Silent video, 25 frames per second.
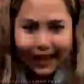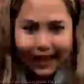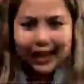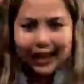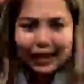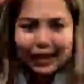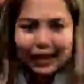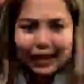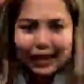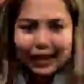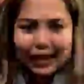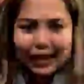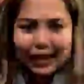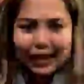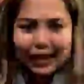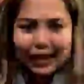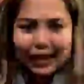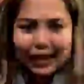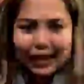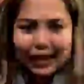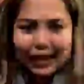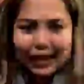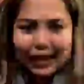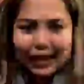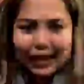live.
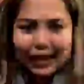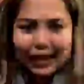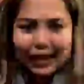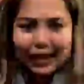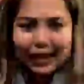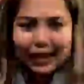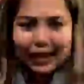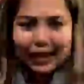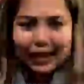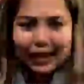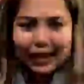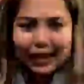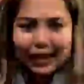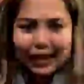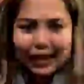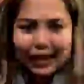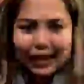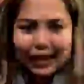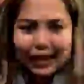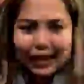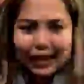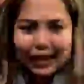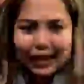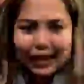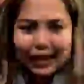And anong gusto nyo
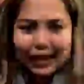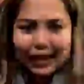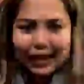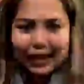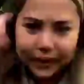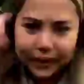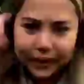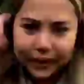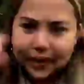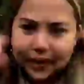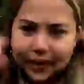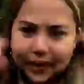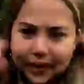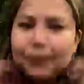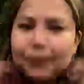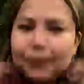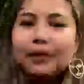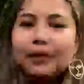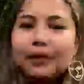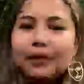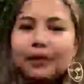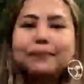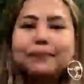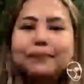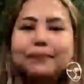gawin ko para
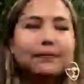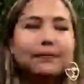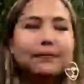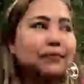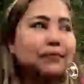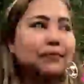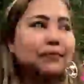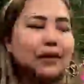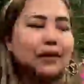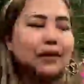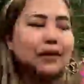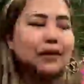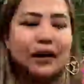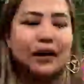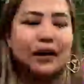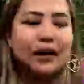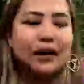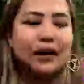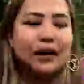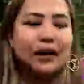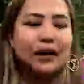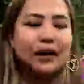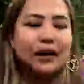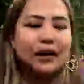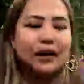naman... Follow ko. Ah,
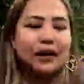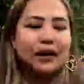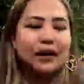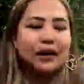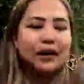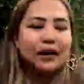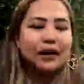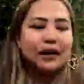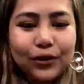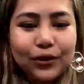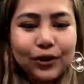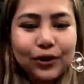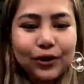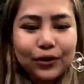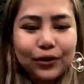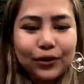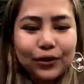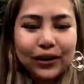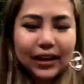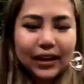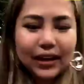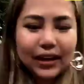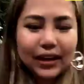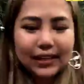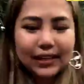yan. Follow niyo ako
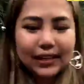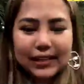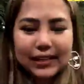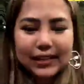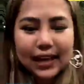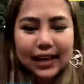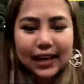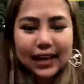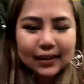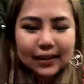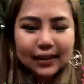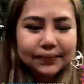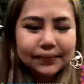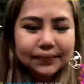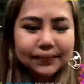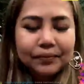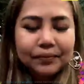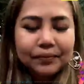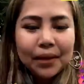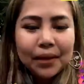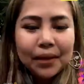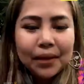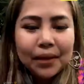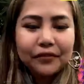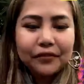guys, ha?
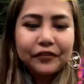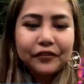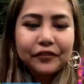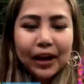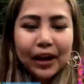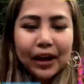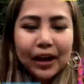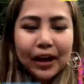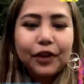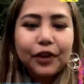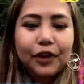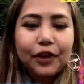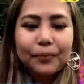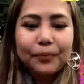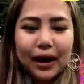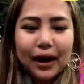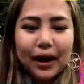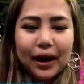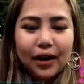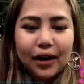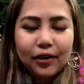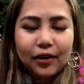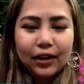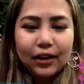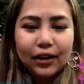magfo follow back
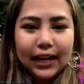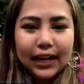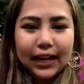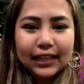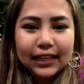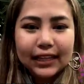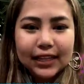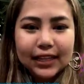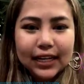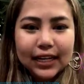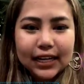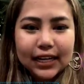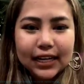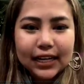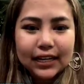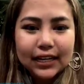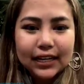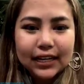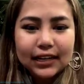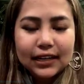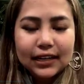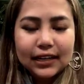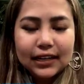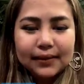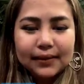ako later.
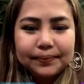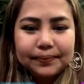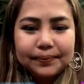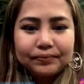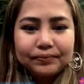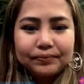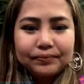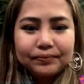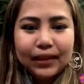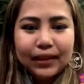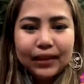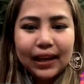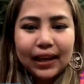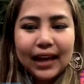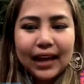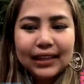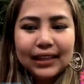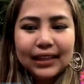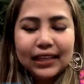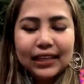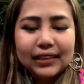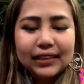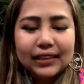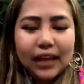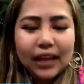Ang ating
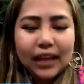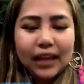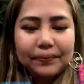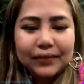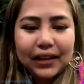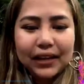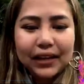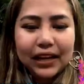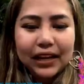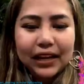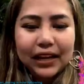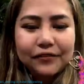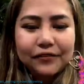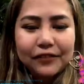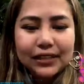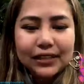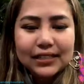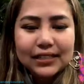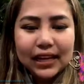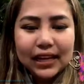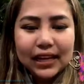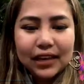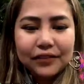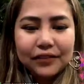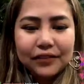top 3 fans ay
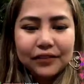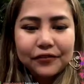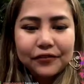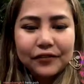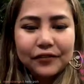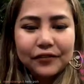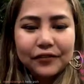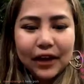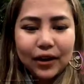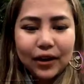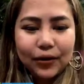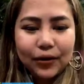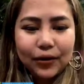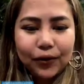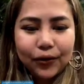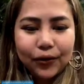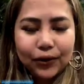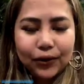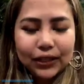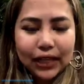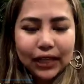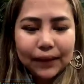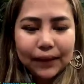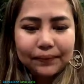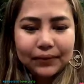i-follow ko.
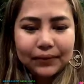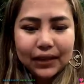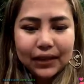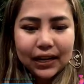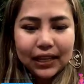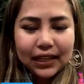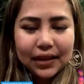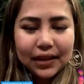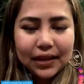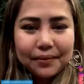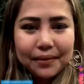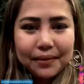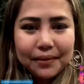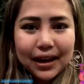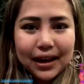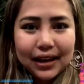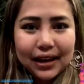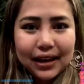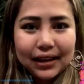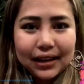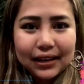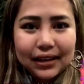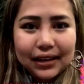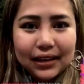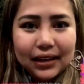Top 3 na mag
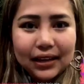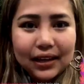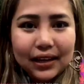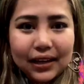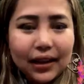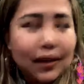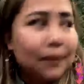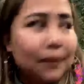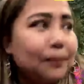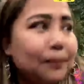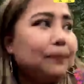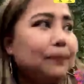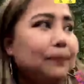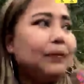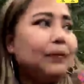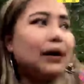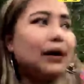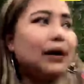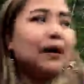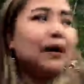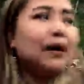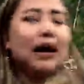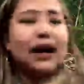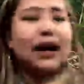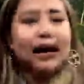mag
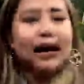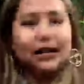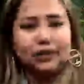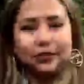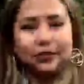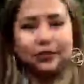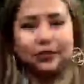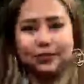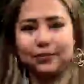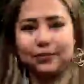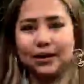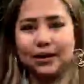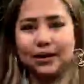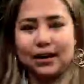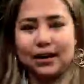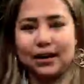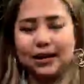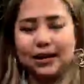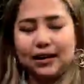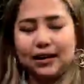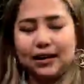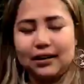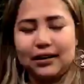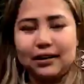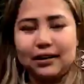uh, ano, mag